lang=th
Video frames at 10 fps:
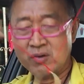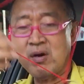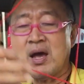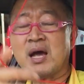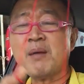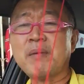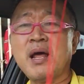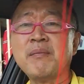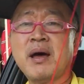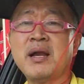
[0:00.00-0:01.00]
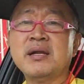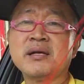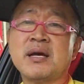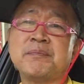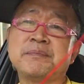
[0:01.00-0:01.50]
ก็หากำไรมาอันนึ
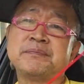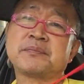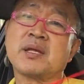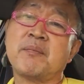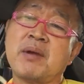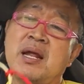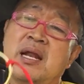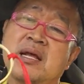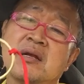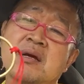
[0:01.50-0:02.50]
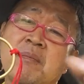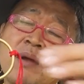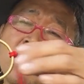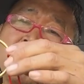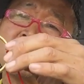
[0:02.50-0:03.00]
งครับกำไรเหล็กหรือกำ
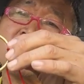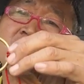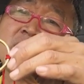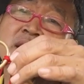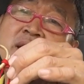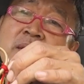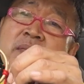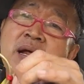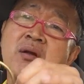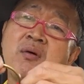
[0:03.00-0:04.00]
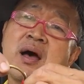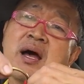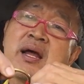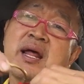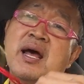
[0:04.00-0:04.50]
ไรพลาสติกหรือกำไรโลหะ
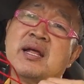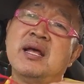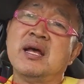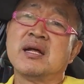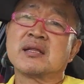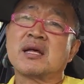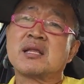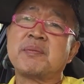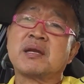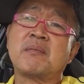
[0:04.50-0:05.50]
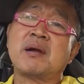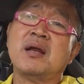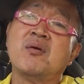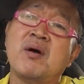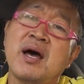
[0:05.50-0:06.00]
ก็ได้ แต่ถ้าเป็นกำไร
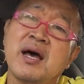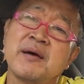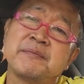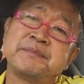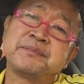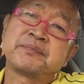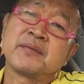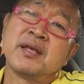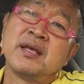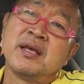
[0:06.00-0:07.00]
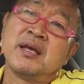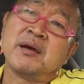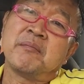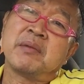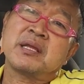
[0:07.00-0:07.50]
โลหะ
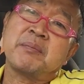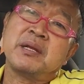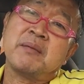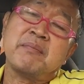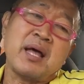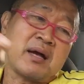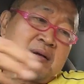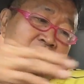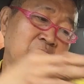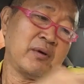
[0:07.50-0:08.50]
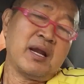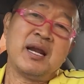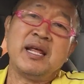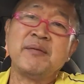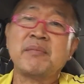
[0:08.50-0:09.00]
มันจะมีน้ำหนักเวลา
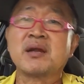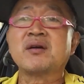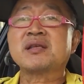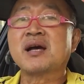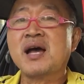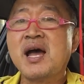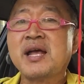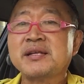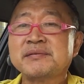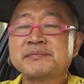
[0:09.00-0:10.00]
เล่นมันก็จะง่าย